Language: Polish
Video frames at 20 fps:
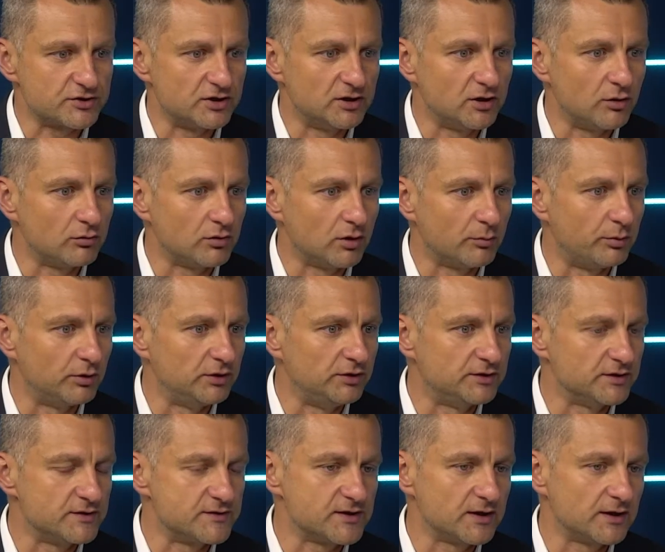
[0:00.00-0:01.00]
nauk o
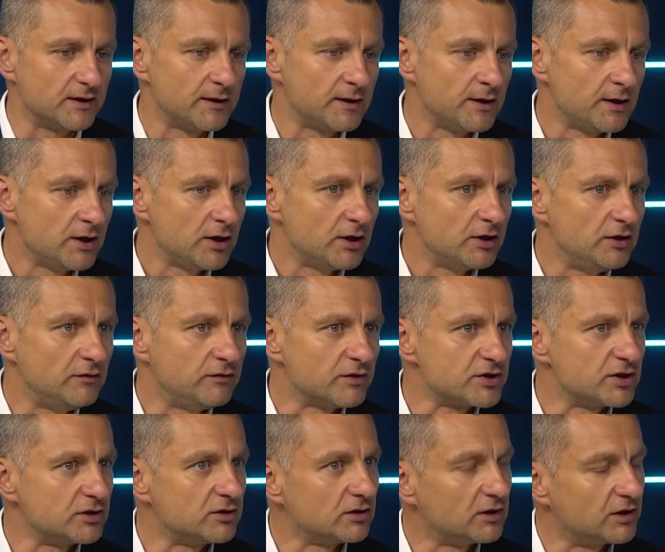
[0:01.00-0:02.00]
polityce i
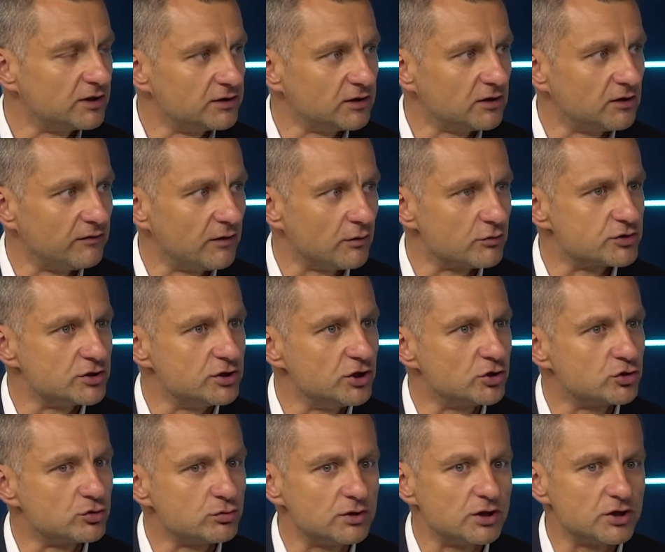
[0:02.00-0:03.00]
właśnie krytykował, że
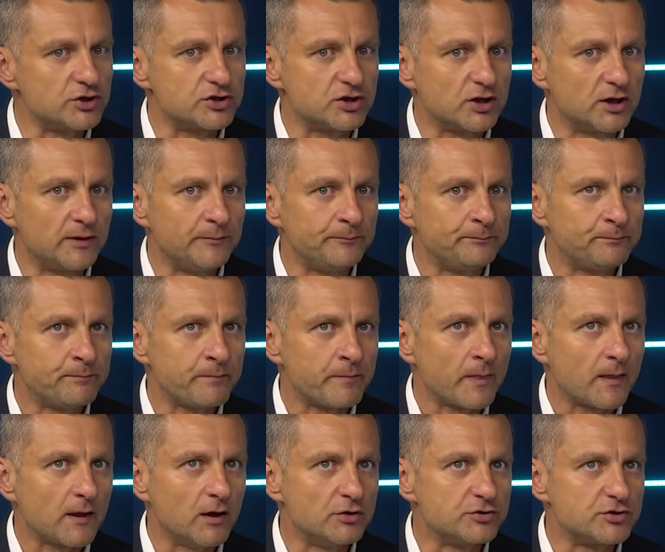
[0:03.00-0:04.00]
nie czuje się
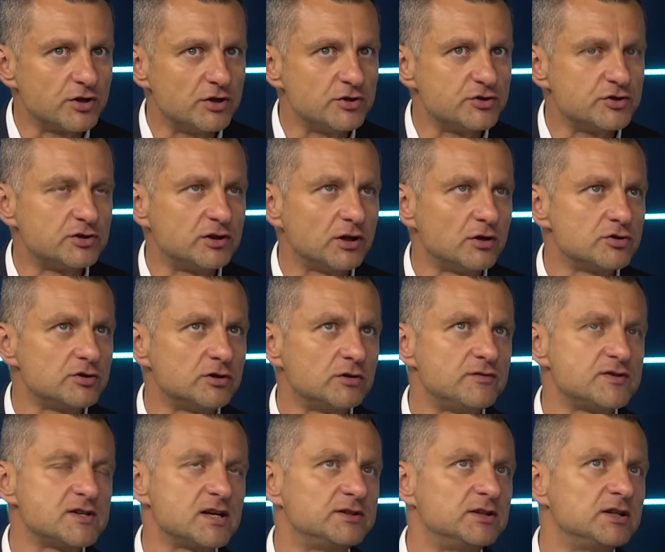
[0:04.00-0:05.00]
e, część tego
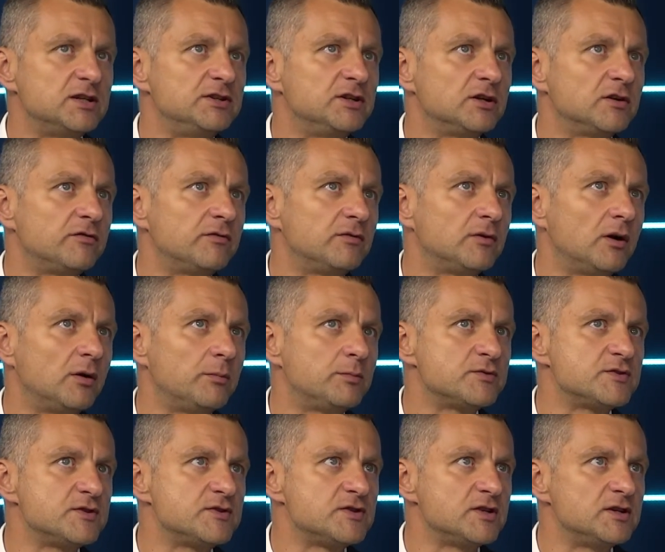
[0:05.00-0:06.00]
środowiska, tych liderów
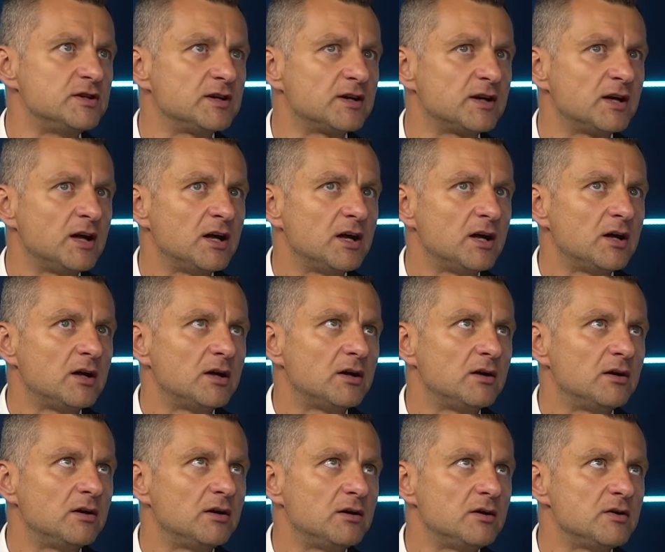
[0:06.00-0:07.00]
opozycyjnych
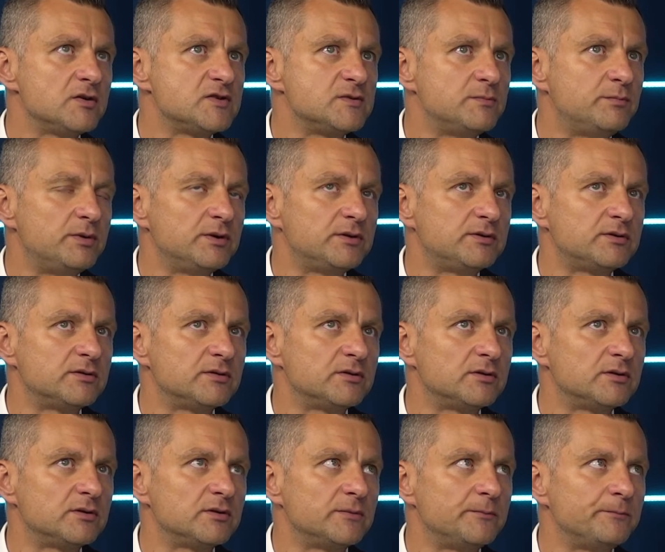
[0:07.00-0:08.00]
e, zbyt
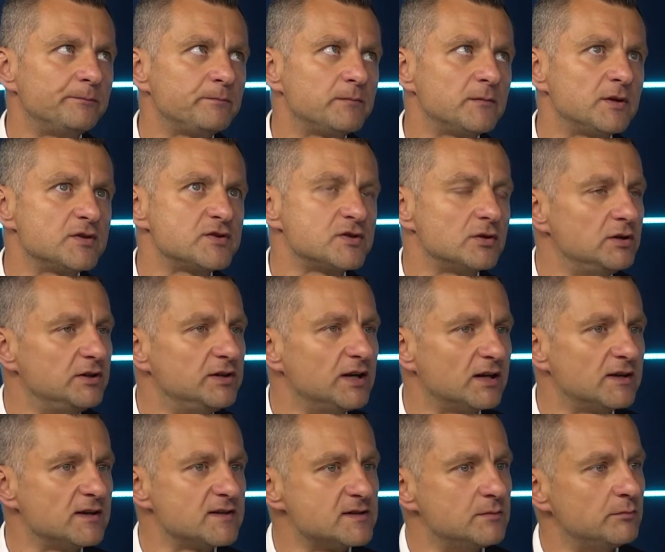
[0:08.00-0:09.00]

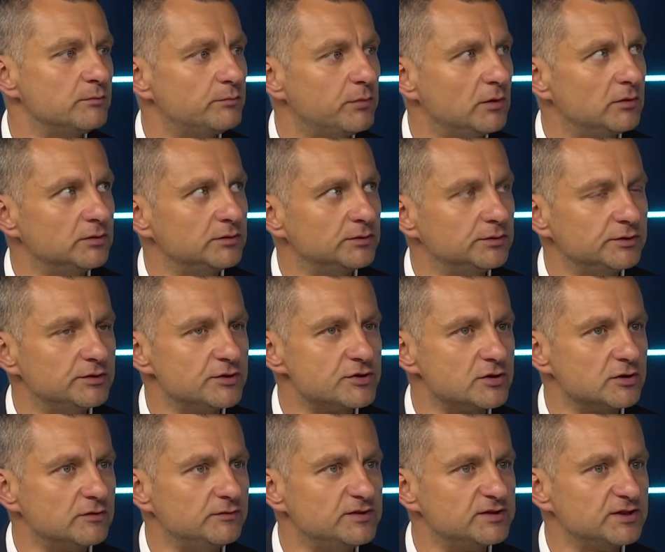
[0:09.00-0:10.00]
solidarna z tym
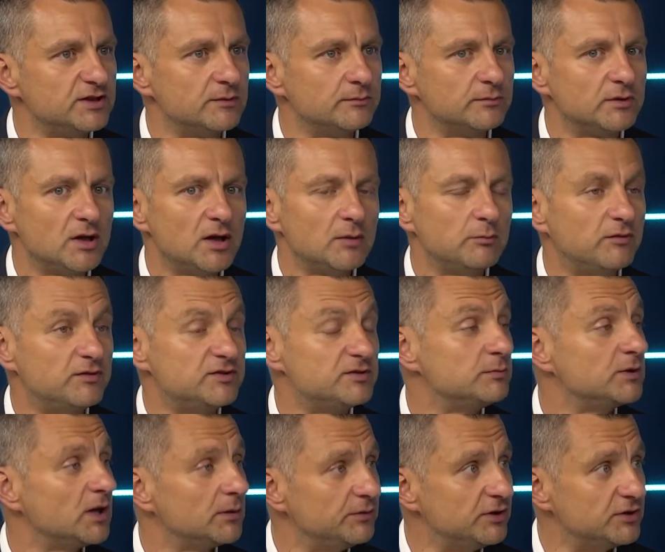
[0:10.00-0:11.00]
środowiskiem,
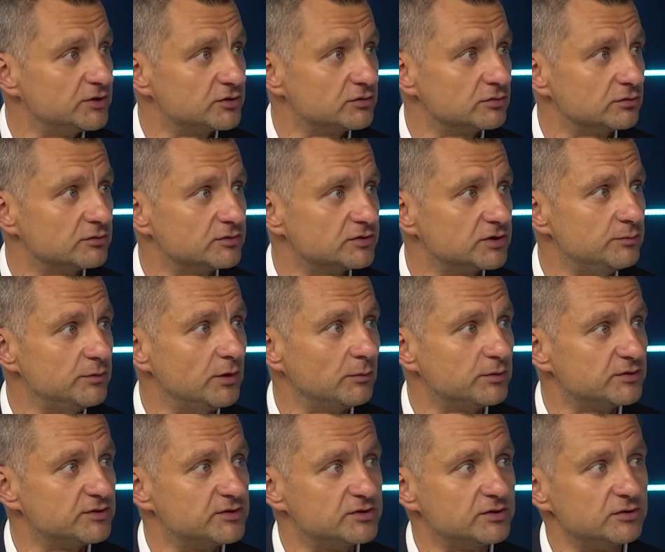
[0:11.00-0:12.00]
powiedzmy, na miejscu, z tymi mhm.
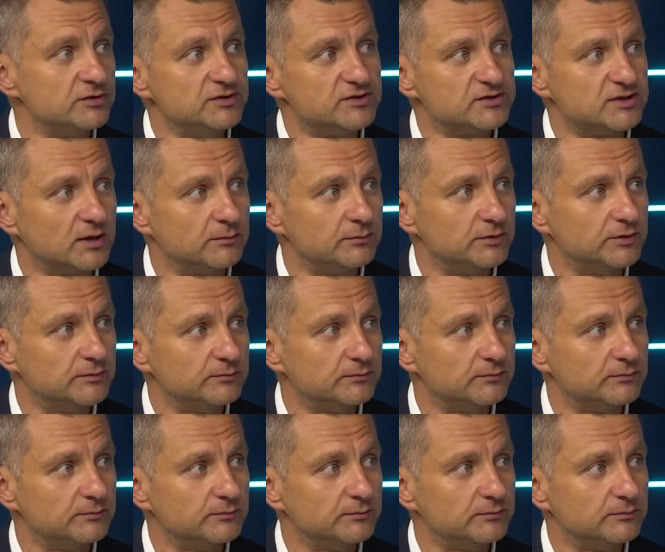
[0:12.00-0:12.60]
opozycjonistami.